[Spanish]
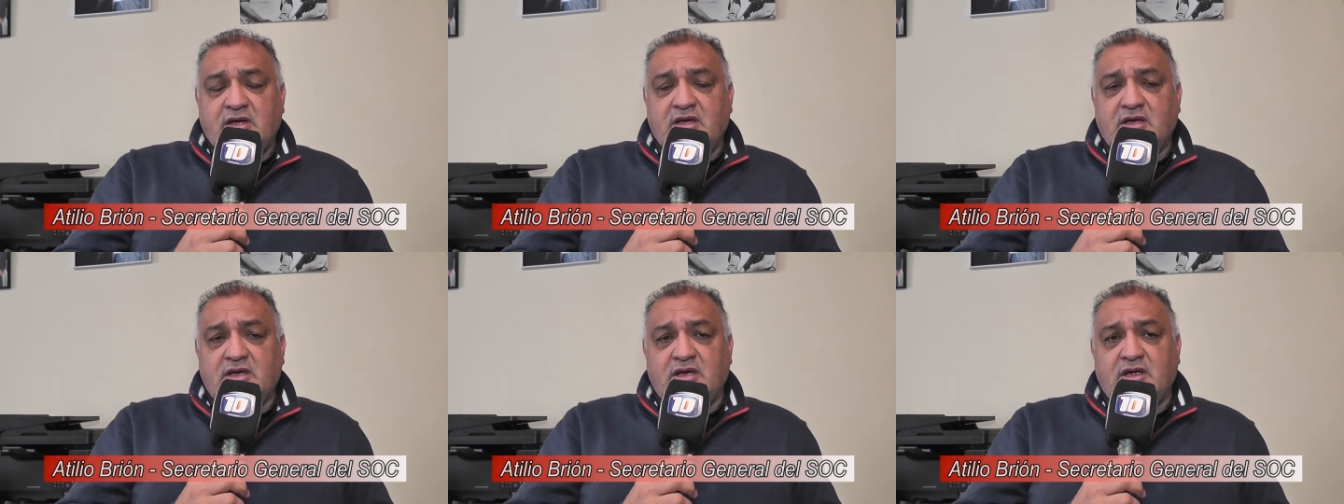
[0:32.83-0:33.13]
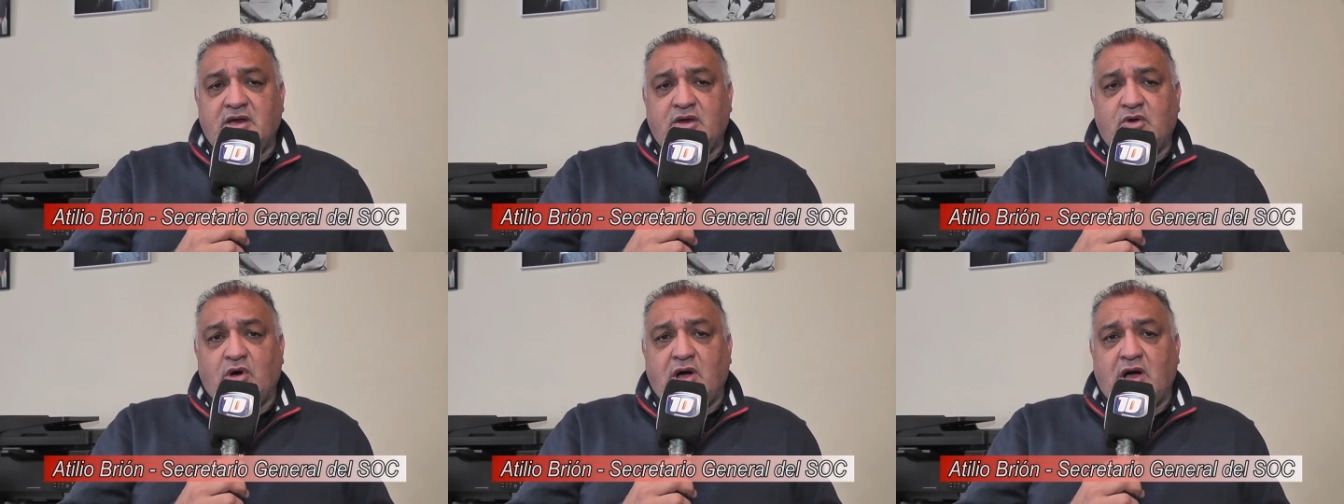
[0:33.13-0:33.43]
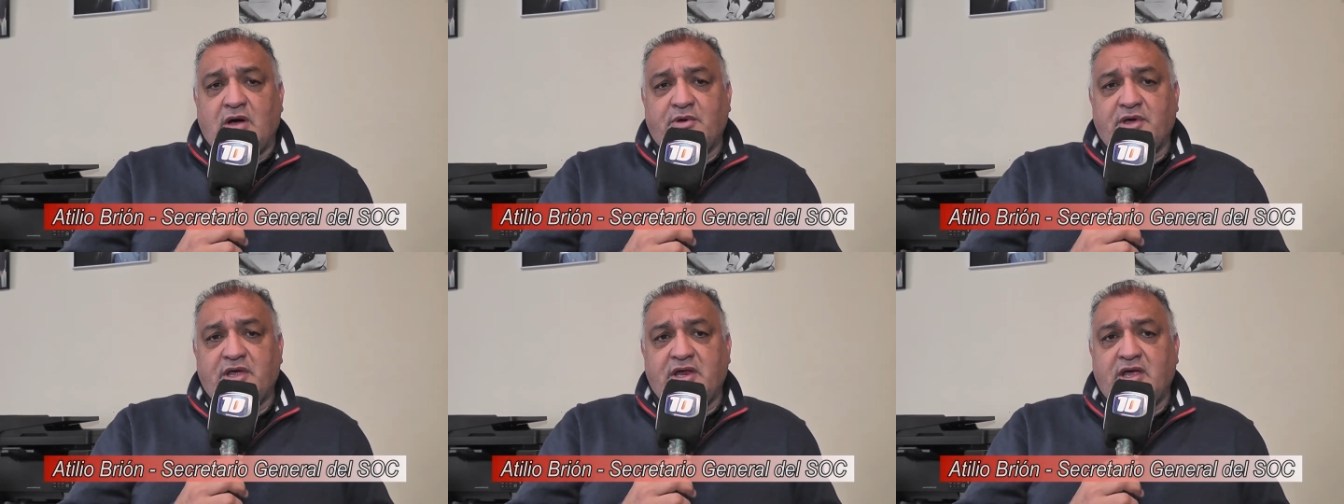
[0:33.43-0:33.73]
eh, los
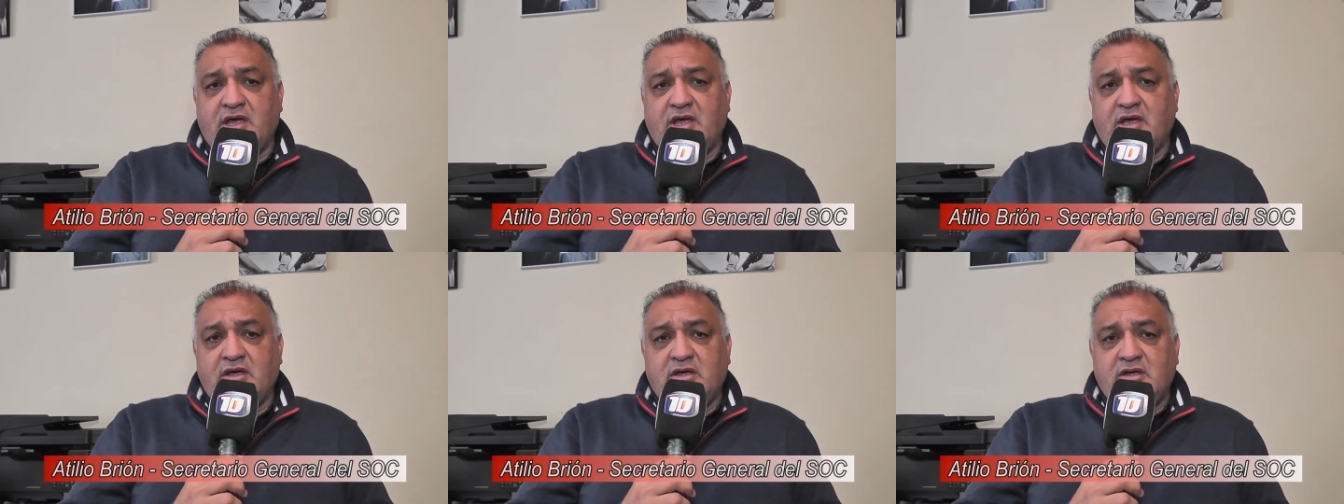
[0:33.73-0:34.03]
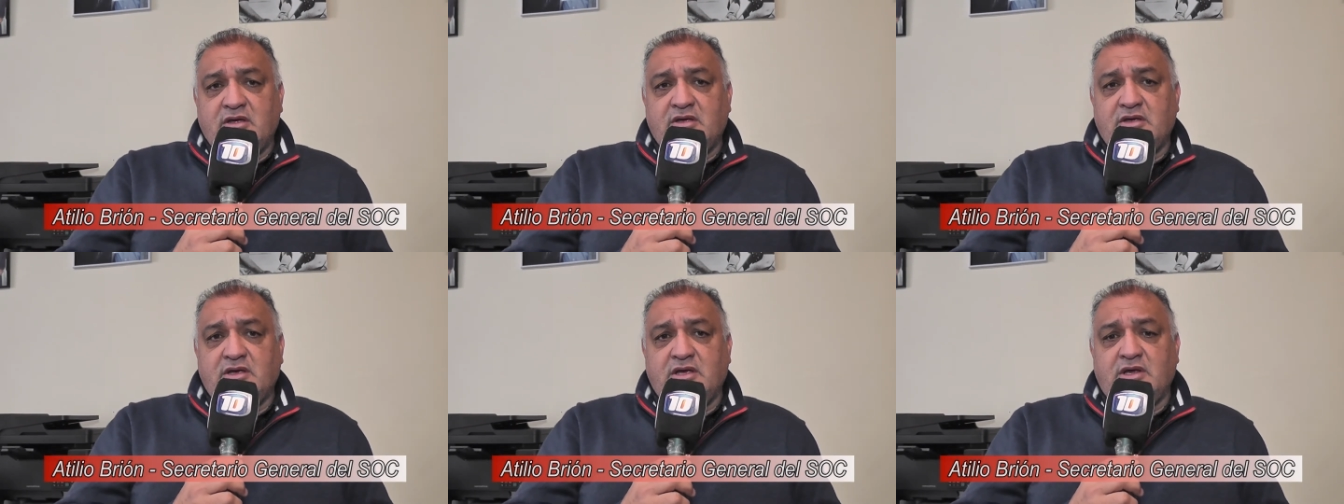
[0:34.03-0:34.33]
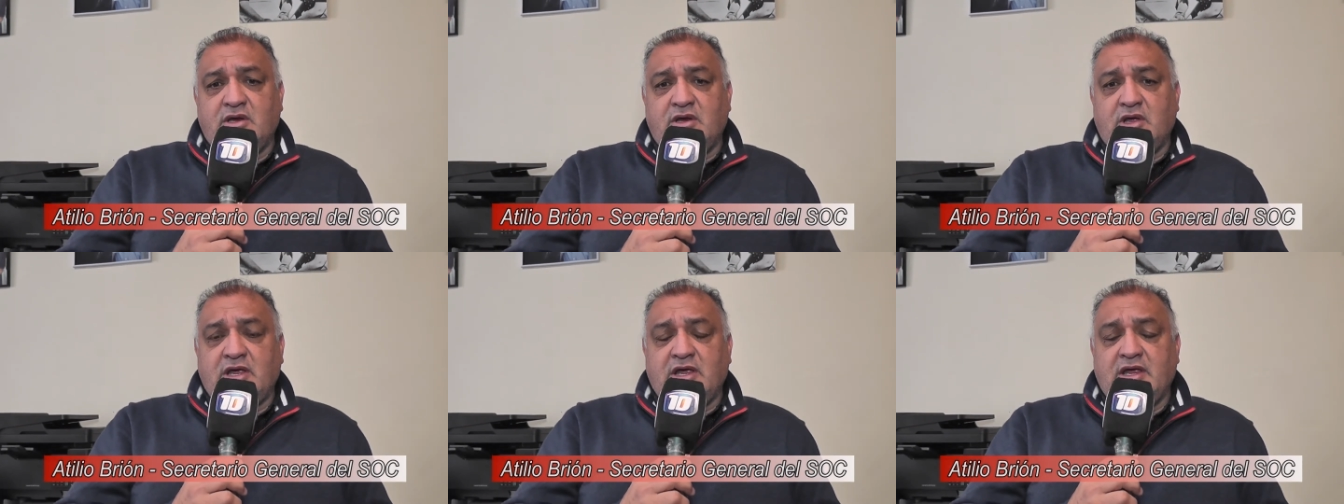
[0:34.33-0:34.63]
haberes
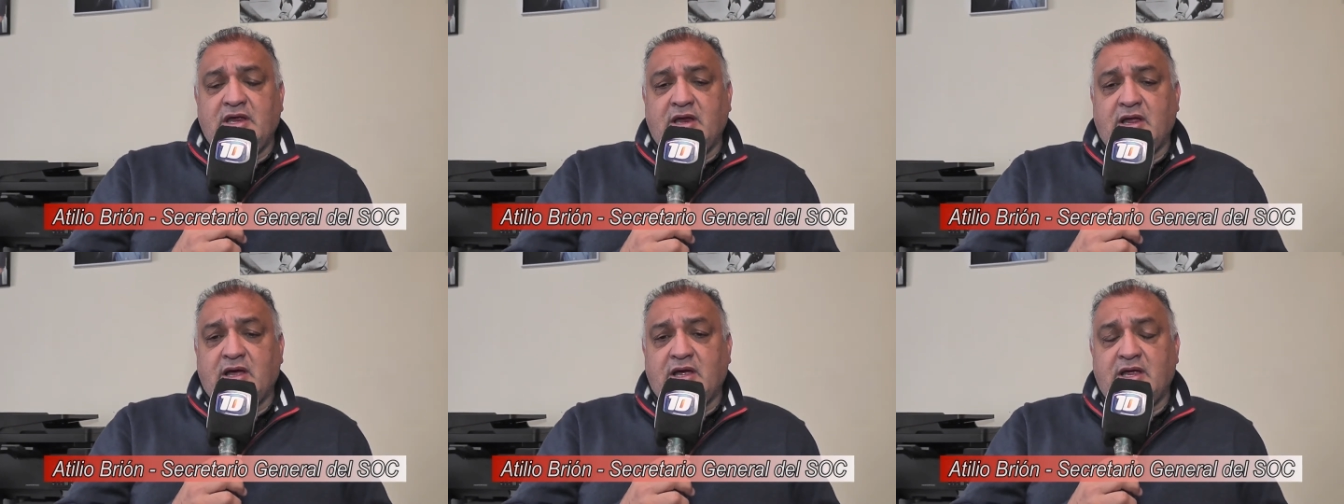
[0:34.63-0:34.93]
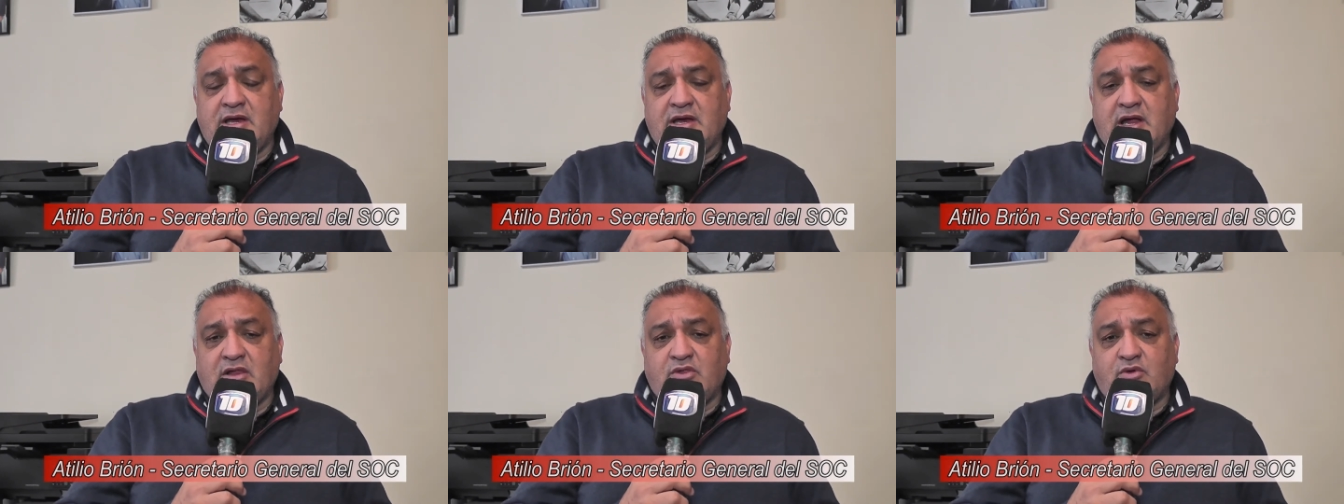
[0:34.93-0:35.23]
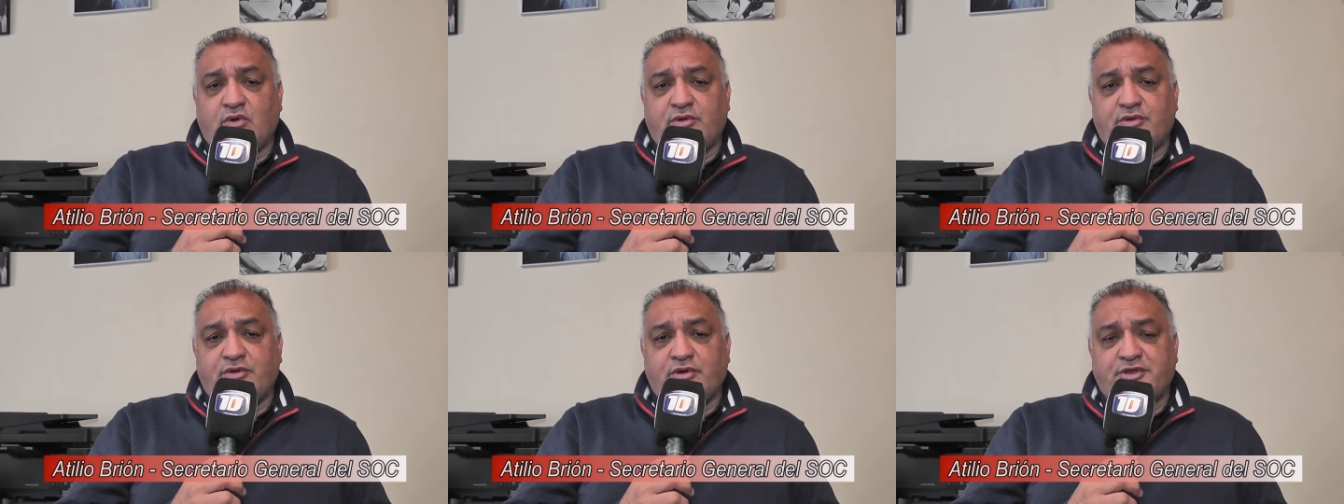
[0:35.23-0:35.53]
y, el
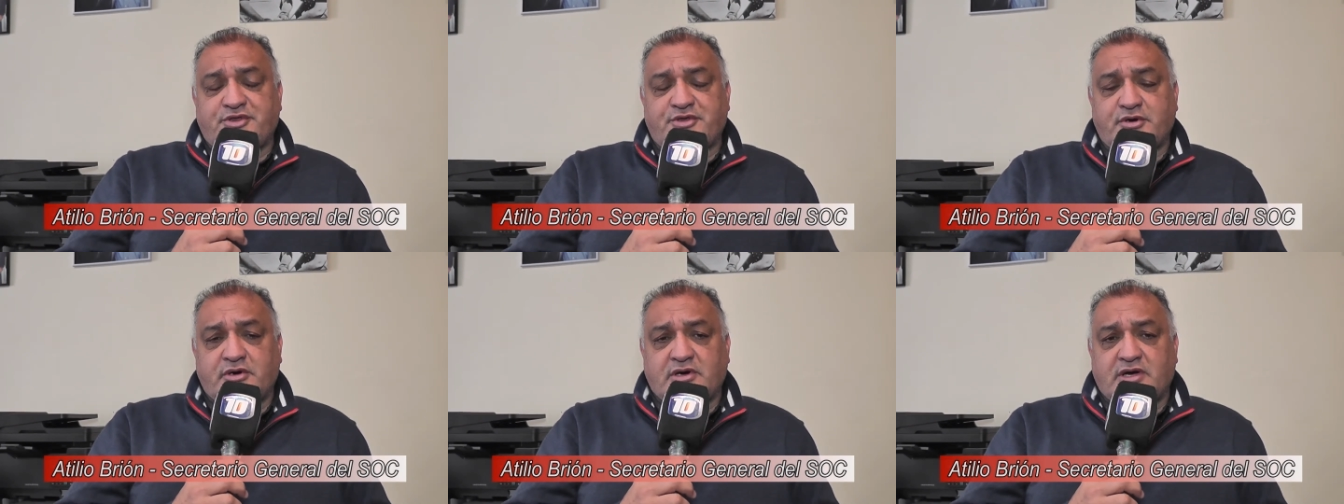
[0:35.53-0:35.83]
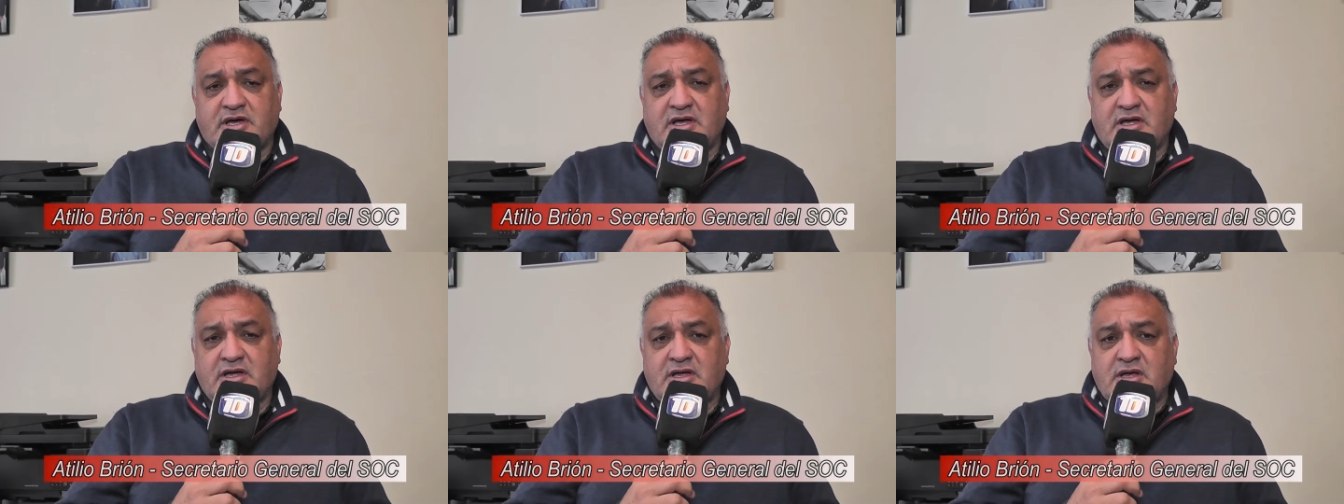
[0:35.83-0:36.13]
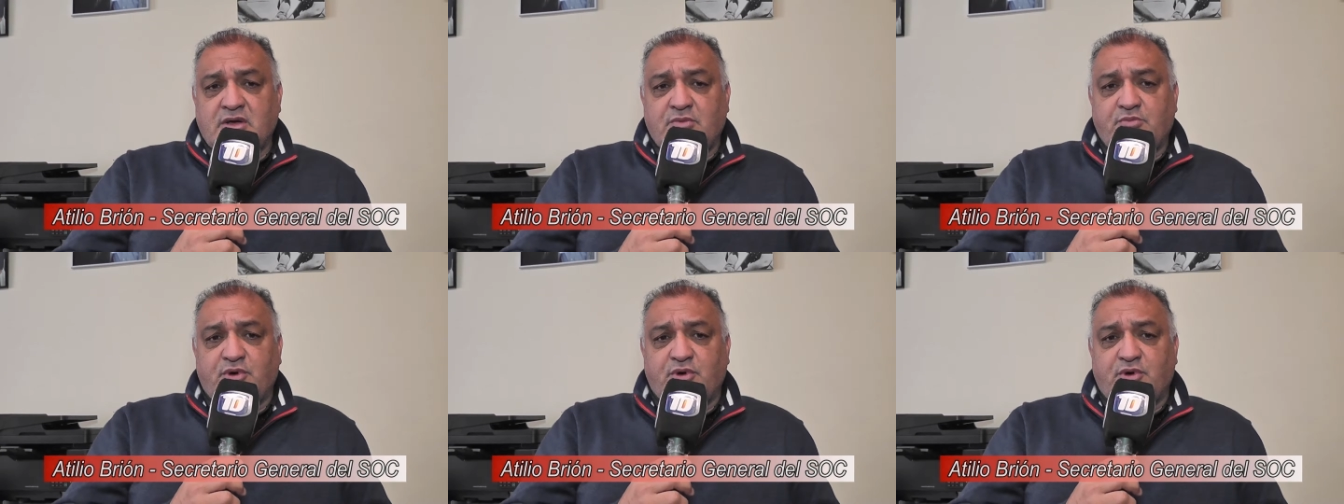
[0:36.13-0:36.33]
aguinaldo cuando nos toca,